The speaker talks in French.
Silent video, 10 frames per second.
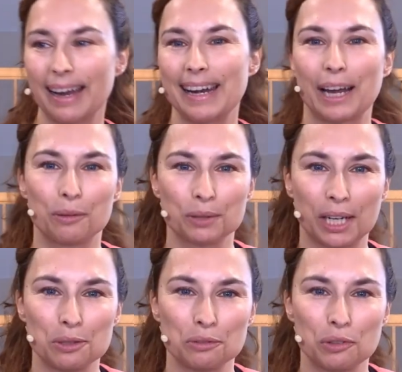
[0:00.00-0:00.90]
La
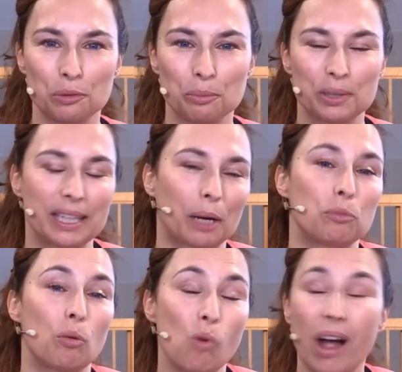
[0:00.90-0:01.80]
contraction volontaire,
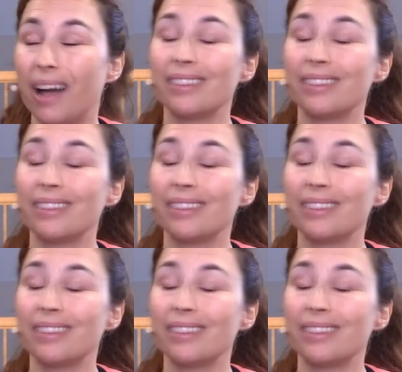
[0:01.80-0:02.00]
pour moi, a